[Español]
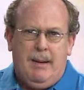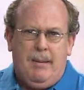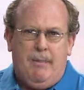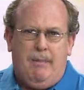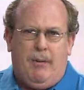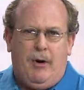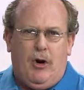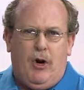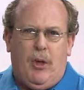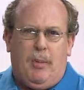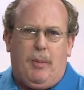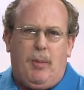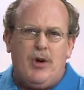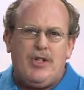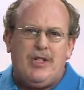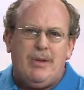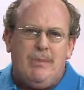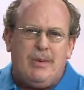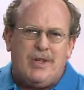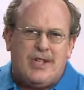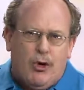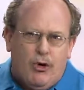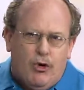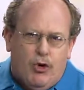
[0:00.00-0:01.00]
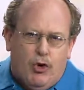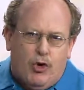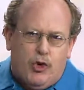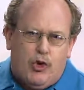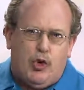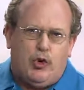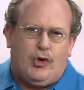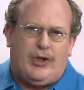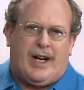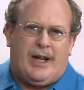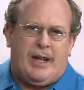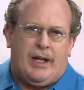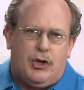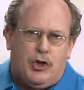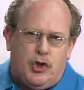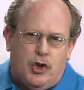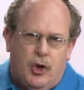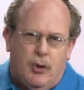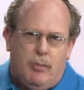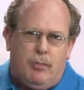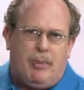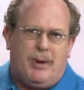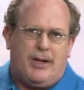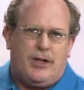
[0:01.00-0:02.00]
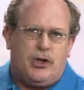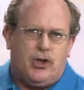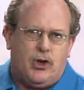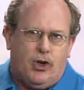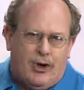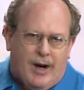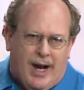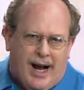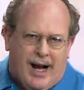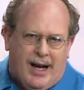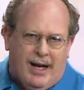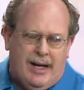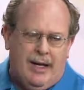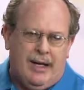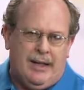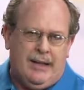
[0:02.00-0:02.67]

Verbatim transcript: pero después empezaron con su tradición personal.